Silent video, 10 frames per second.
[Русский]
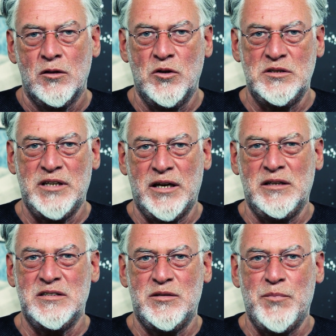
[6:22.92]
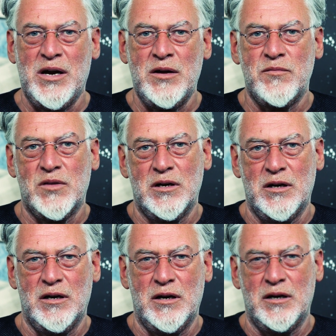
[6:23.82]
То есть я для себя
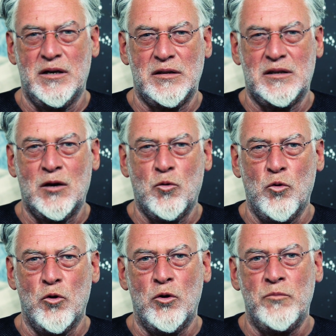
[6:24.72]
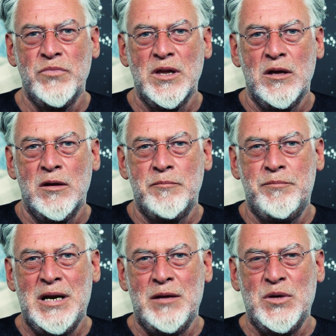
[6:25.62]
э, такую
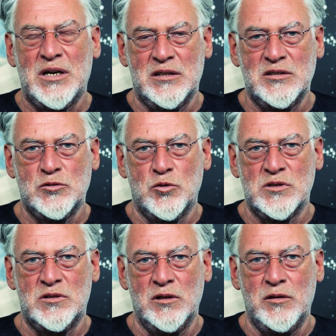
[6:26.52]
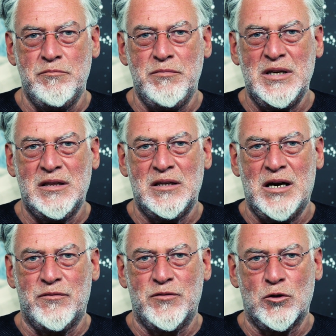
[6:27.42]
примерно создал
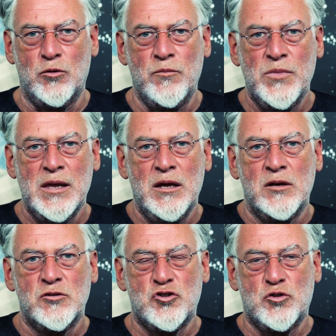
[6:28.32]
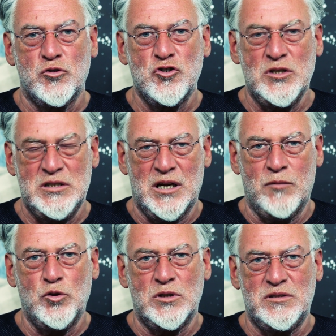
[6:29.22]
метафору, что жить и
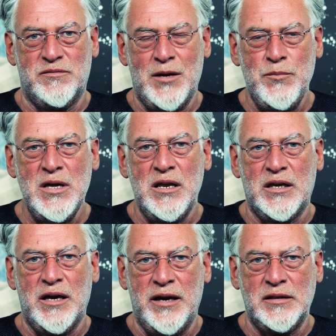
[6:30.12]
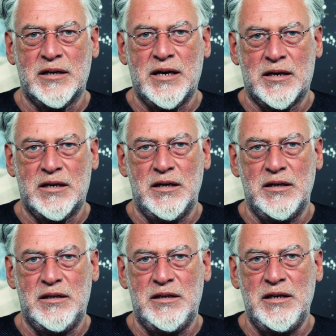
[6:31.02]
работать в Америке – это как
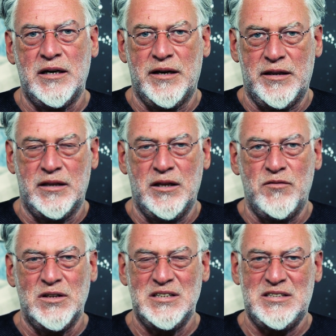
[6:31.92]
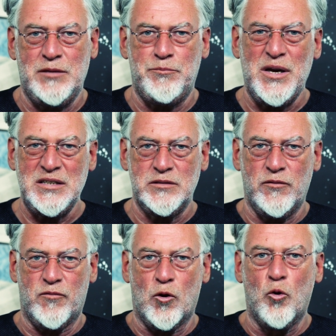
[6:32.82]
ехать на велосипеде
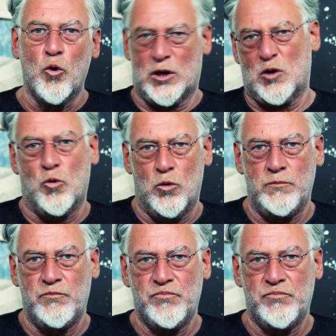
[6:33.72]
в горку.